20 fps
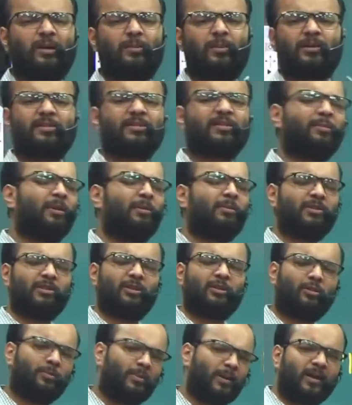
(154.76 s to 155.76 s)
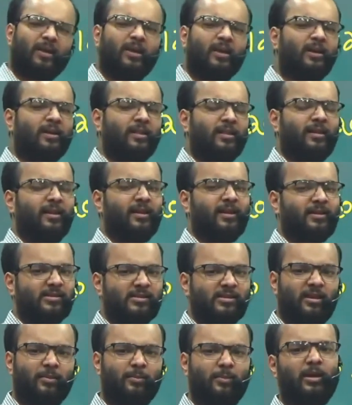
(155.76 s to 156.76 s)
बाद समय बचे तो बाकी कर देना
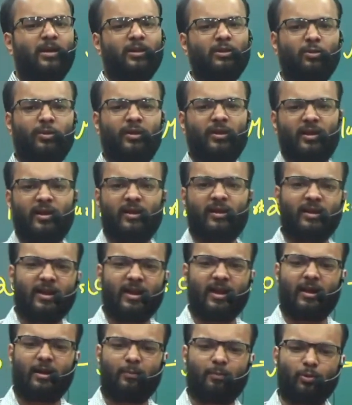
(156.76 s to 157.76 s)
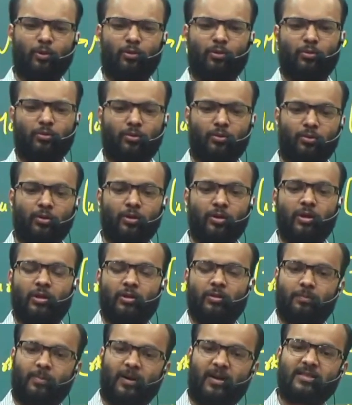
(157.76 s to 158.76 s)
किसी ने मना थोड़ी ना किया है आप लोगों को
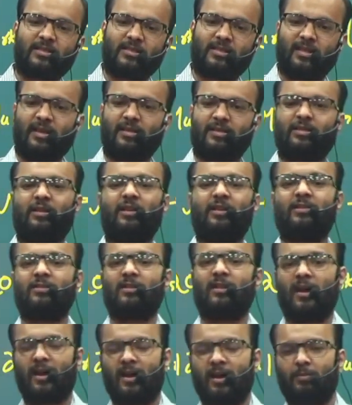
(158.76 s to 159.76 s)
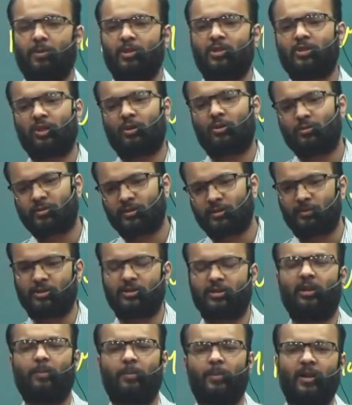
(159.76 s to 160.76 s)
बस ये चीज़ हर बच्चे को
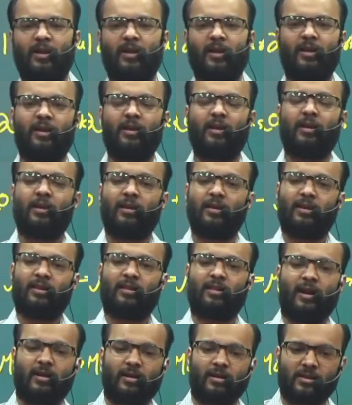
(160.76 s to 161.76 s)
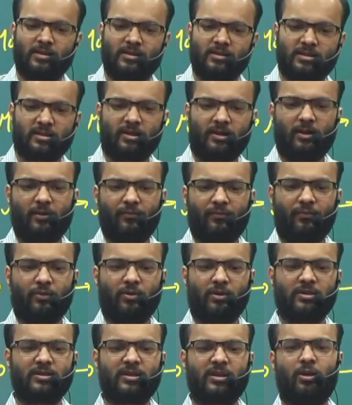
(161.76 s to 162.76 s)
समझनी पड़ेगी कि दैट इंस्टेड ऑफ
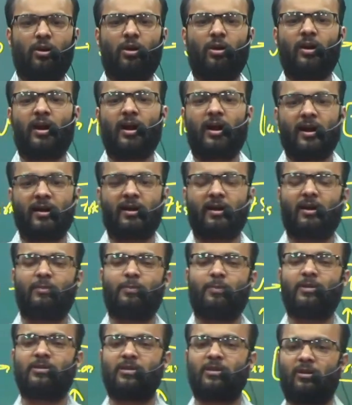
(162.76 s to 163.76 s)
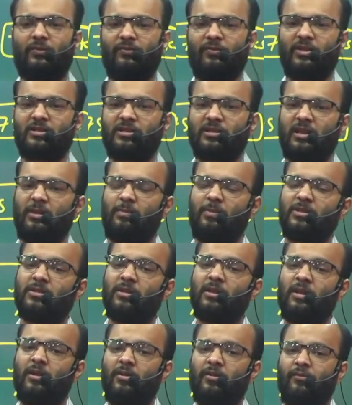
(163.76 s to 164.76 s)
फोकसिंग ऑन हंड्रेड परसेंट ऑफ द सिलेबस
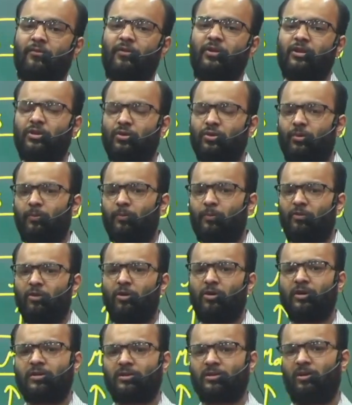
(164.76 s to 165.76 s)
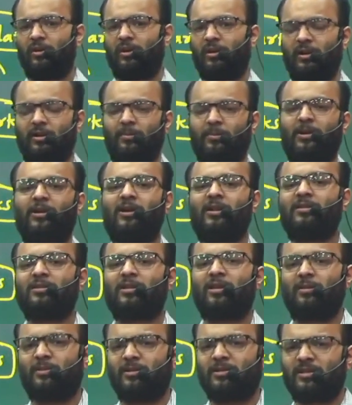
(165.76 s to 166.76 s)
वी शुड फोकस ऑन लिमिटेड
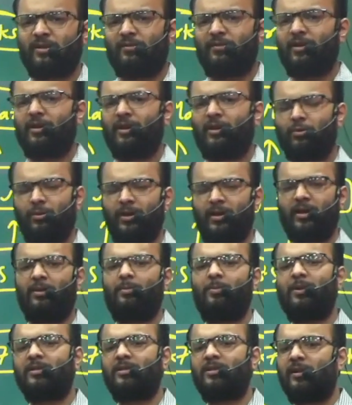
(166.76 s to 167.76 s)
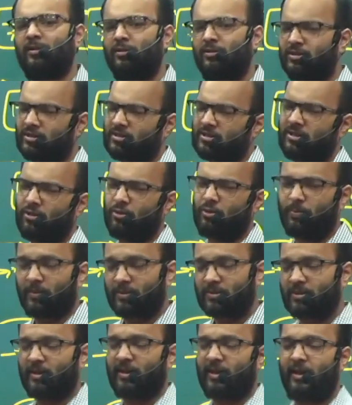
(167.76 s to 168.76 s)
सिलेबस सेवेंटी टू एटी परसेंट और टू
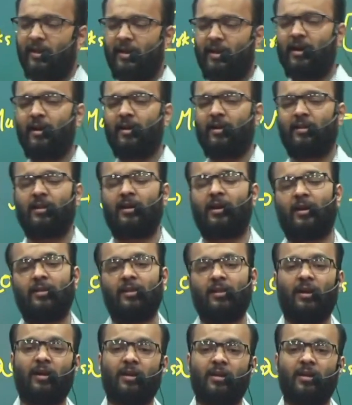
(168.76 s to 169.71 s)
परसेंट यहाँ निकाल के दिखा दिया